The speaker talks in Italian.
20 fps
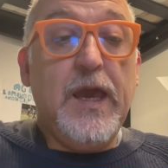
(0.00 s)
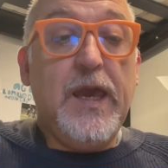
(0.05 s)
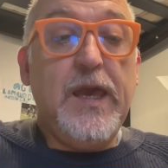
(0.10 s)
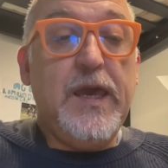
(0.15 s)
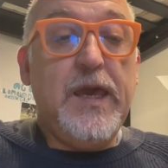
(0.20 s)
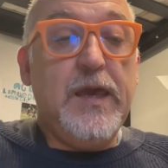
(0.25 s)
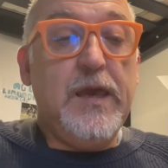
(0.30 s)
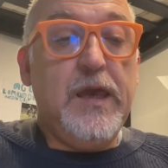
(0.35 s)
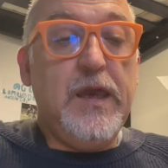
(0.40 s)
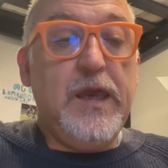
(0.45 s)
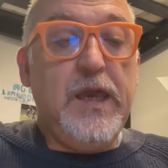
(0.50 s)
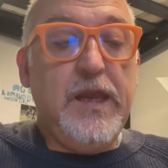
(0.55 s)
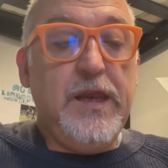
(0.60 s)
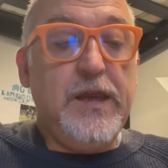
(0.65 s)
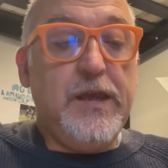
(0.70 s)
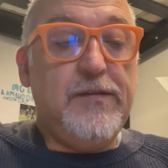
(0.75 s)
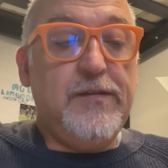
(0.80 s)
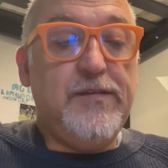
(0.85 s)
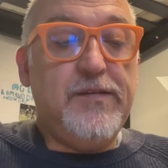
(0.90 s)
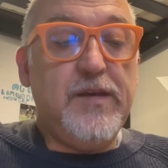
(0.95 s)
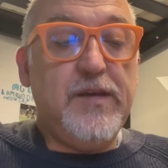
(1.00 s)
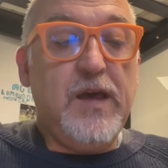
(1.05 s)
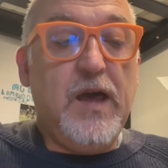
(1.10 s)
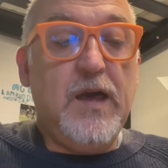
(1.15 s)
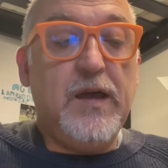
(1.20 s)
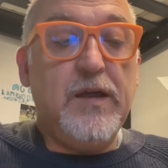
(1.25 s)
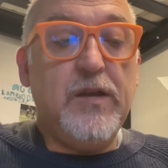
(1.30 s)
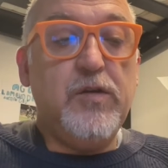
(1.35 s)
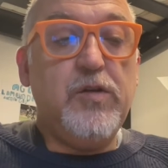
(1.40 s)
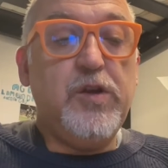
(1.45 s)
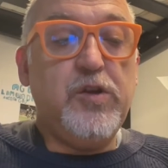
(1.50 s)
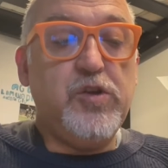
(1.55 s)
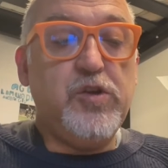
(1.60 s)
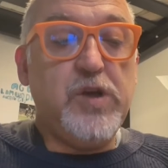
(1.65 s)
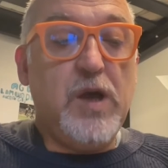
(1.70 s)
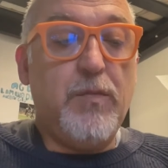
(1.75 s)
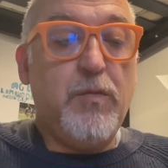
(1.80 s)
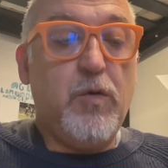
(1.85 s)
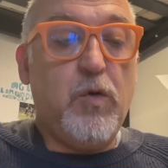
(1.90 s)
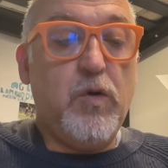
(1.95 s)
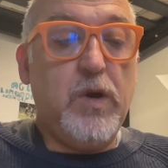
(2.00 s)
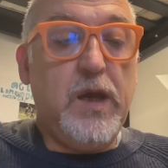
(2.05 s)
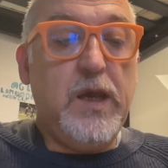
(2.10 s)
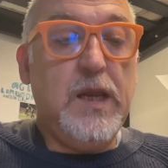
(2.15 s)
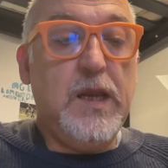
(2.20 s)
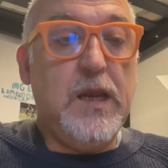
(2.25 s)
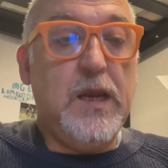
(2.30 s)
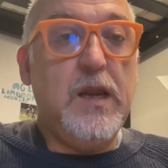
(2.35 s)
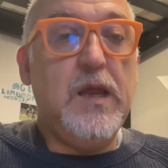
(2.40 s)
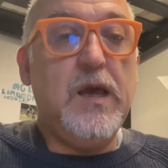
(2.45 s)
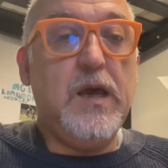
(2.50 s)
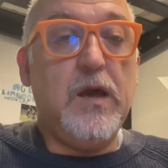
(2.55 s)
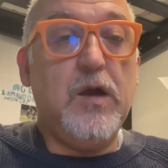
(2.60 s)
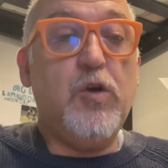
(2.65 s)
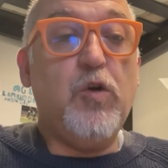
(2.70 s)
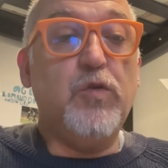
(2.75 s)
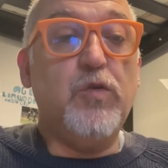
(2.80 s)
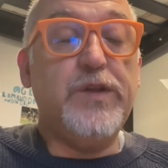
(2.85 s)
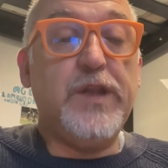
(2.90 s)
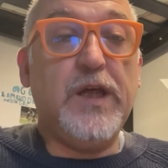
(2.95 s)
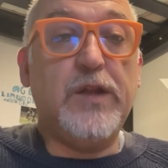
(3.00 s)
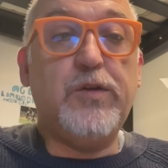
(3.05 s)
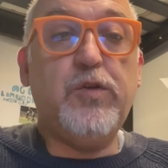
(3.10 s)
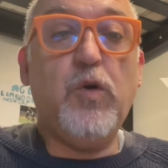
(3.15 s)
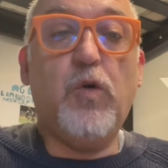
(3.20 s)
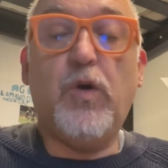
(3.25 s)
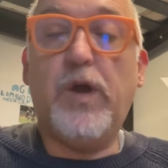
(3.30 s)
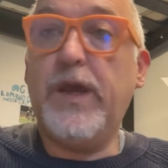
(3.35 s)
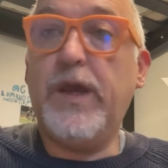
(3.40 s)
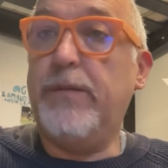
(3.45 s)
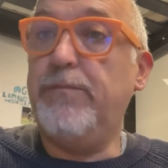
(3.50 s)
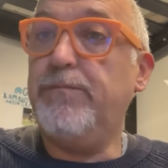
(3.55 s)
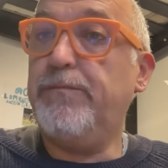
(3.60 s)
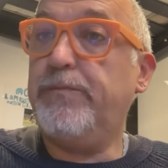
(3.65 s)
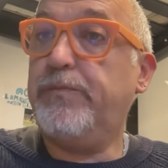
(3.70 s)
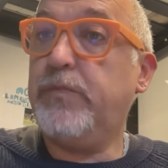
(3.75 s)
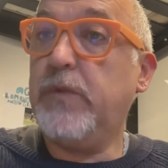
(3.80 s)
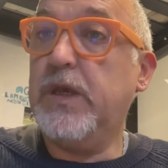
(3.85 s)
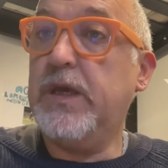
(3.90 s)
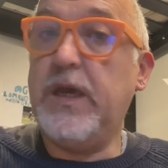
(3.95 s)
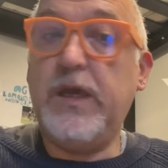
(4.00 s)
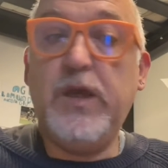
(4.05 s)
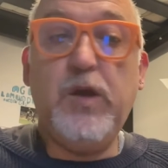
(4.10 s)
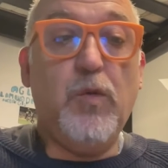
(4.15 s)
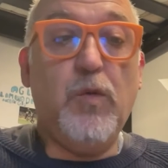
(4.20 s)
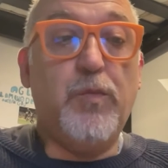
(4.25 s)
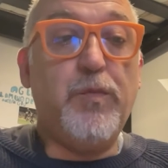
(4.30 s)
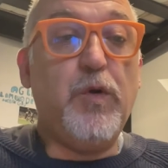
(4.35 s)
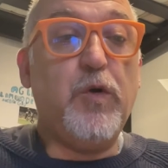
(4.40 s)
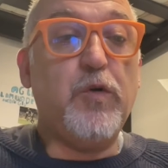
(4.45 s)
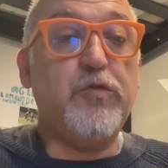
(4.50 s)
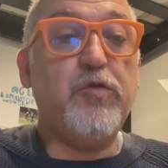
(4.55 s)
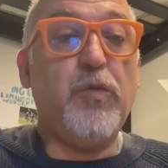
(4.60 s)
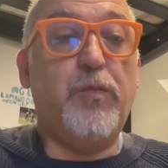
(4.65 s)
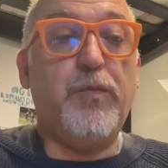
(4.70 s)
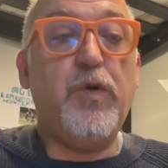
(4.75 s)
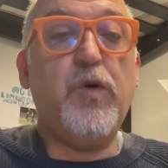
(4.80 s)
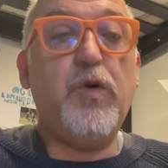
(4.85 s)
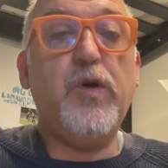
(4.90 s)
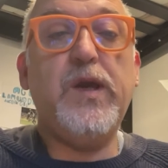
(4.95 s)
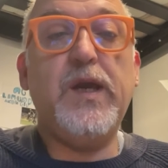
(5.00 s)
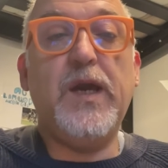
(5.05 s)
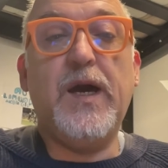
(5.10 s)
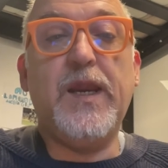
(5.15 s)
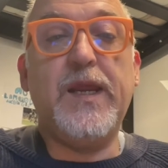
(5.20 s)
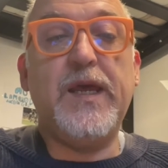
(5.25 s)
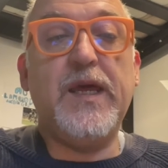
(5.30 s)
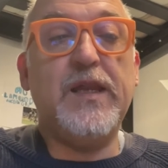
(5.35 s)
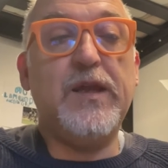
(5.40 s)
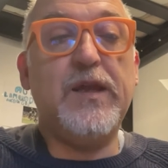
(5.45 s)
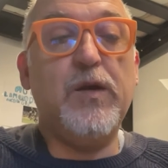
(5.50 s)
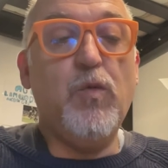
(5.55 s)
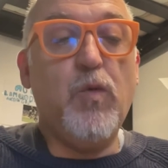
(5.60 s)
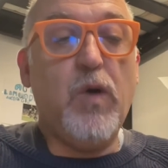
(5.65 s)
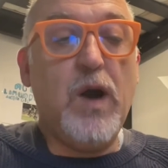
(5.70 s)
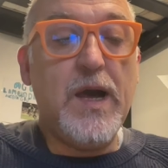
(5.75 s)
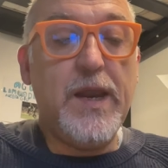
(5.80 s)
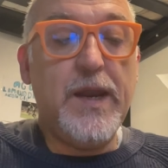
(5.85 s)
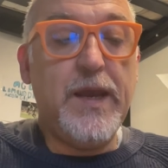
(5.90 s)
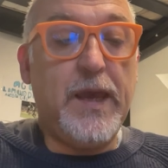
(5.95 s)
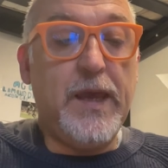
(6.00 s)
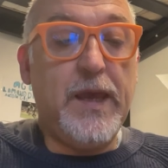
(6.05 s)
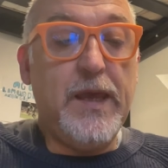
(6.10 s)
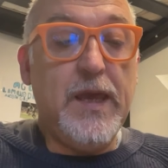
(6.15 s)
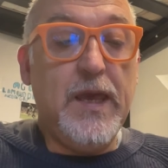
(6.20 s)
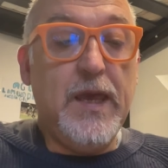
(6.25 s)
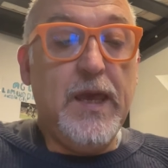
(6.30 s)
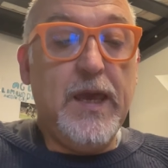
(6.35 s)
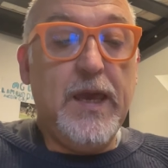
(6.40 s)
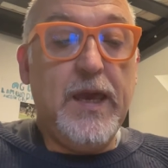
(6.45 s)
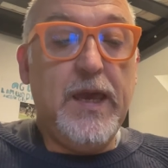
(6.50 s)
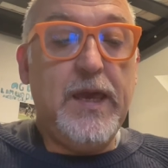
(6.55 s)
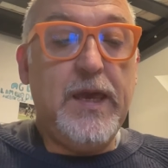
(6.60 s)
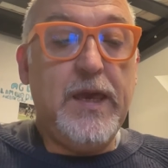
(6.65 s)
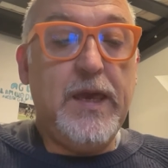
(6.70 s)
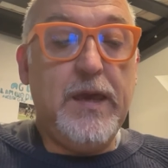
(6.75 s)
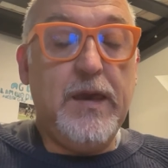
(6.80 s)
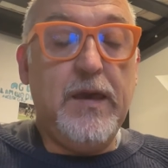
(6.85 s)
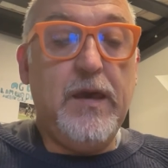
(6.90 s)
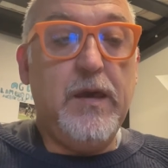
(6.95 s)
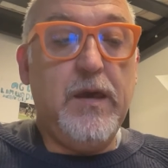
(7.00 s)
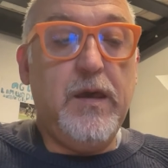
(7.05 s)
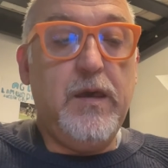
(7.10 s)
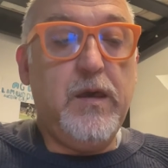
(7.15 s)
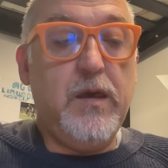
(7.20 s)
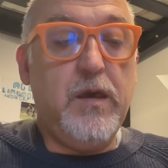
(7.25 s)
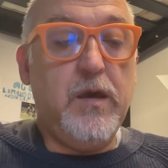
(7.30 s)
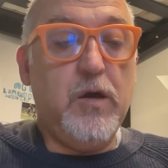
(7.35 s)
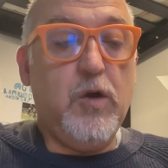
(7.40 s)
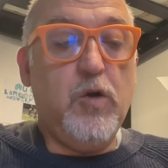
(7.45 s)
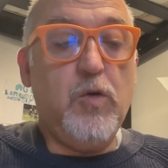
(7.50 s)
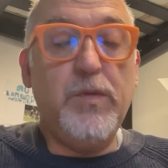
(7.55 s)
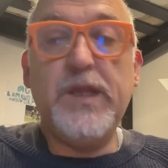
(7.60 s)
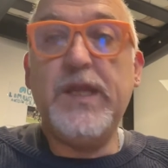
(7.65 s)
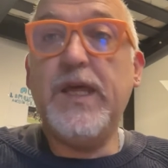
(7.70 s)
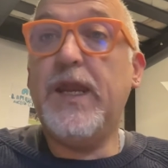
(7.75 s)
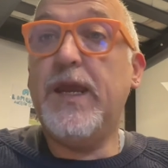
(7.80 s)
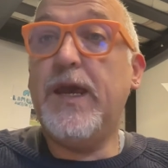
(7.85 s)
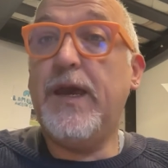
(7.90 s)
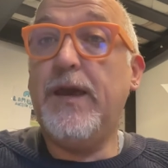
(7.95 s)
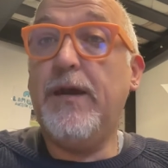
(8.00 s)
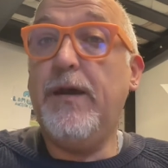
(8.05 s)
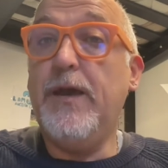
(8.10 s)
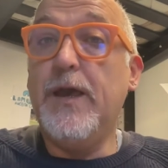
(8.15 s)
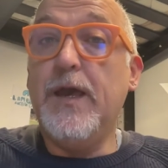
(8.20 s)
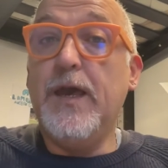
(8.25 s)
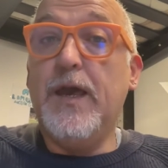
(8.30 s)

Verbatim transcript: e inizia, diciamo, il contatore che io posso poi riadeguare e, eh, eh, come dire,